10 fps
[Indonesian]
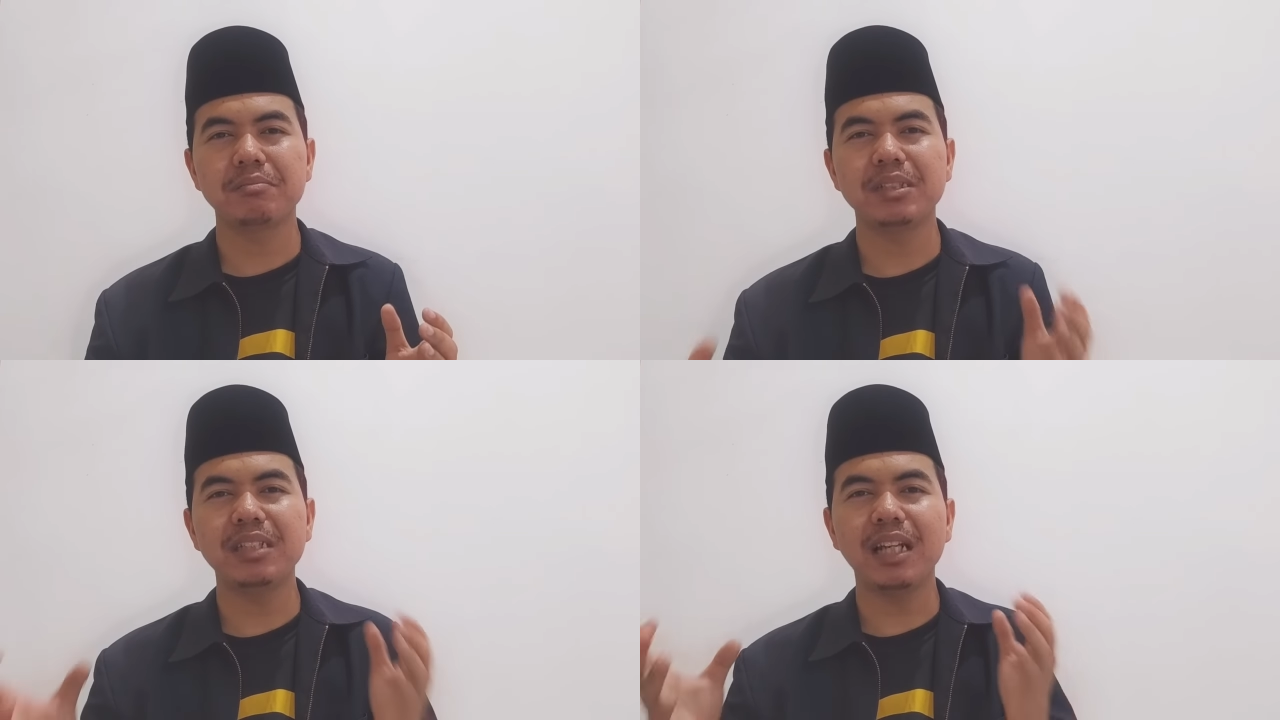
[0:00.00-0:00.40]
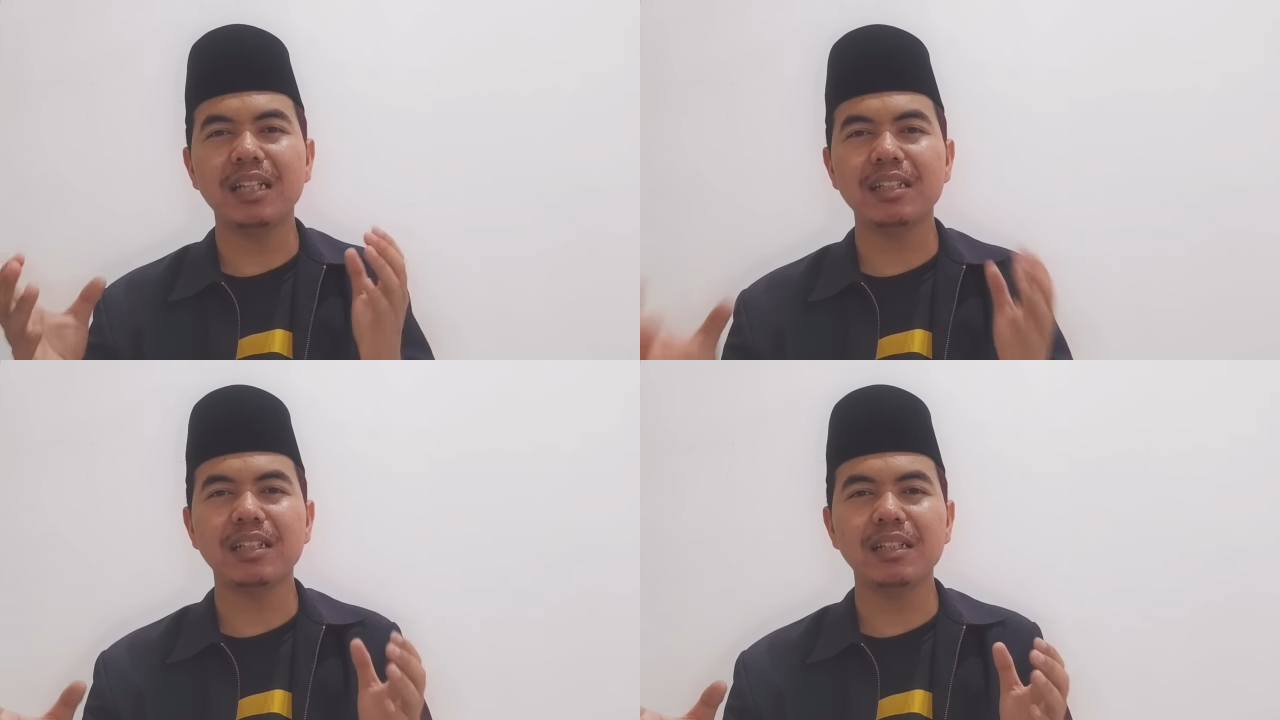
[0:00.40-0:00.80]

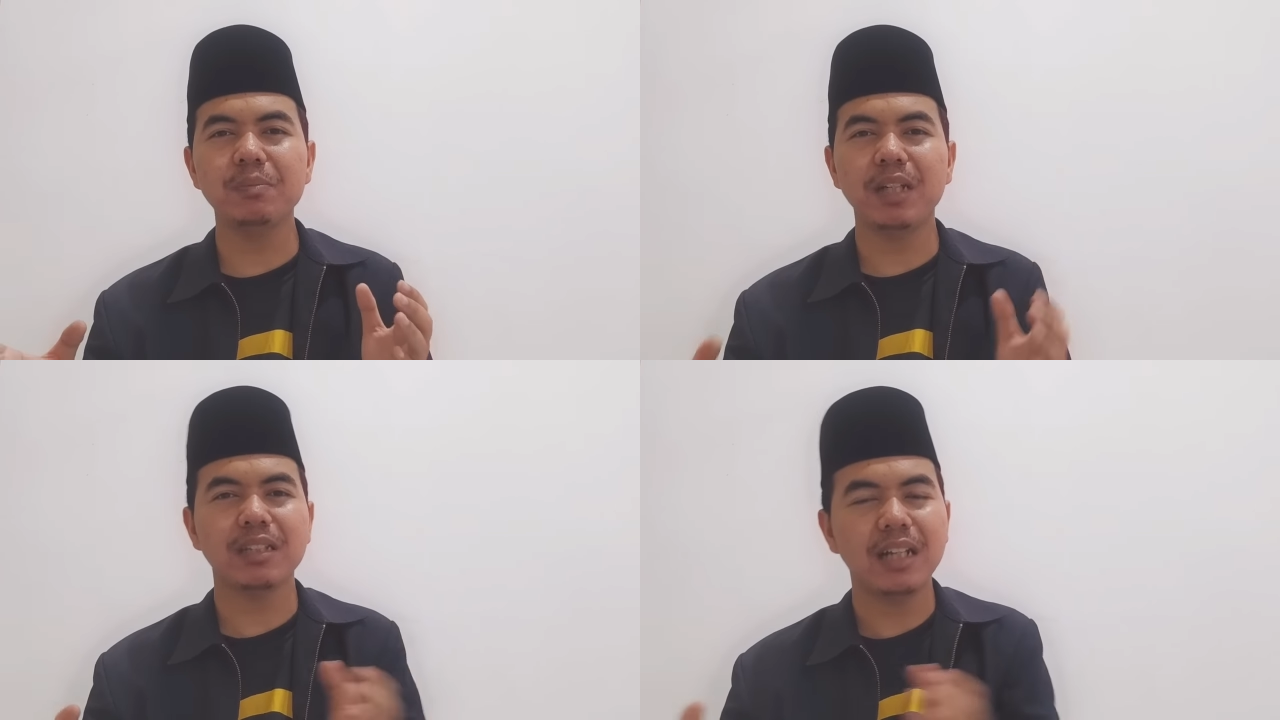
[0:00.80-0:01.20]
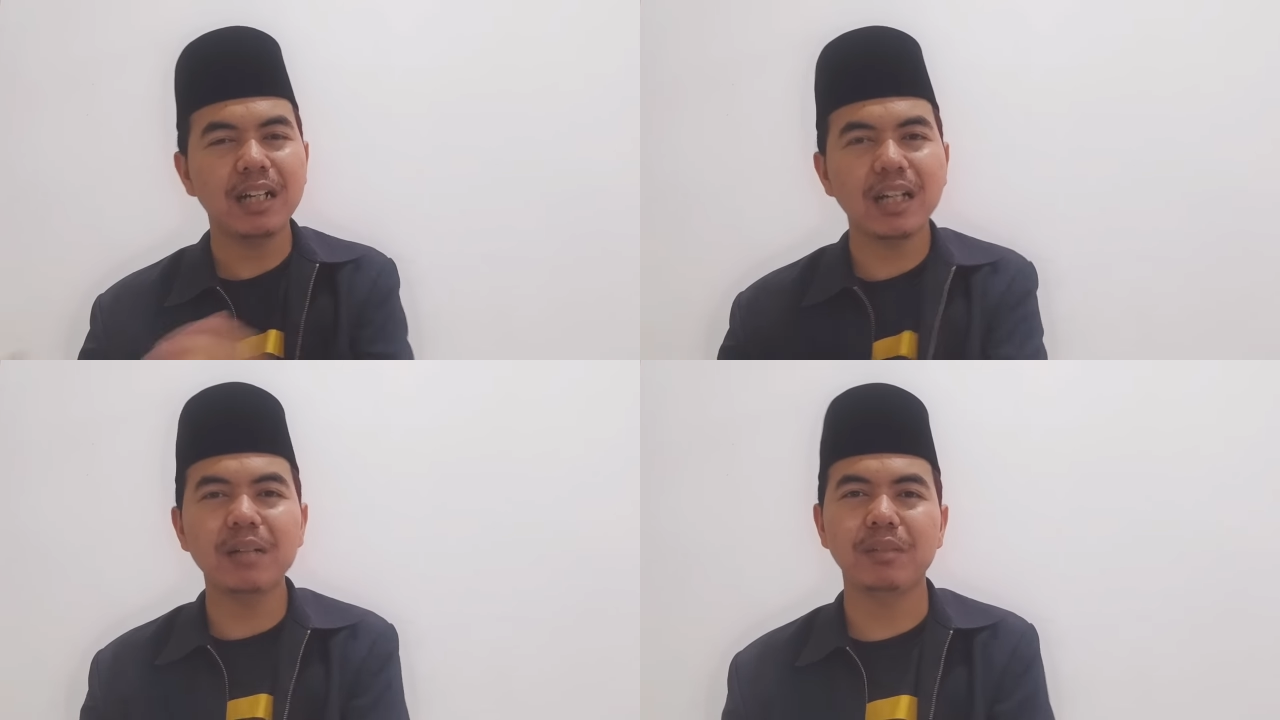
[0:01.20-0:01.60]
menjalankan perintah
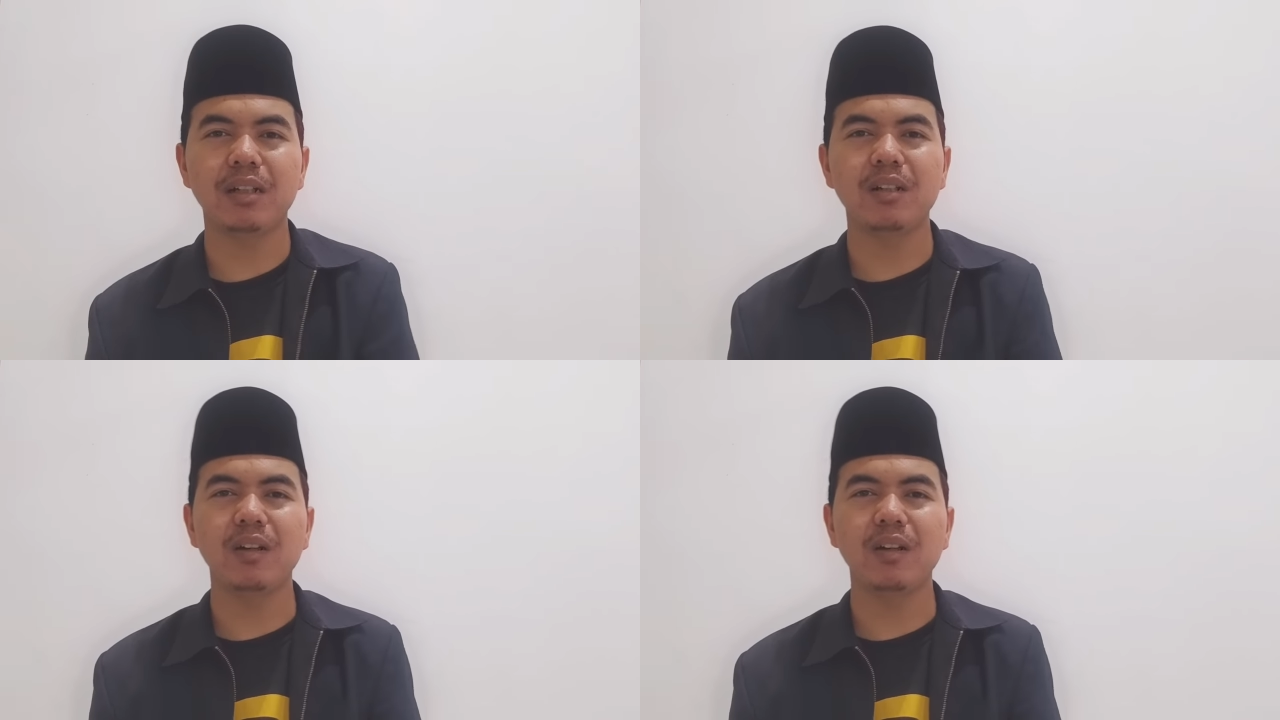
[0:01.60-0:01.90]
agama,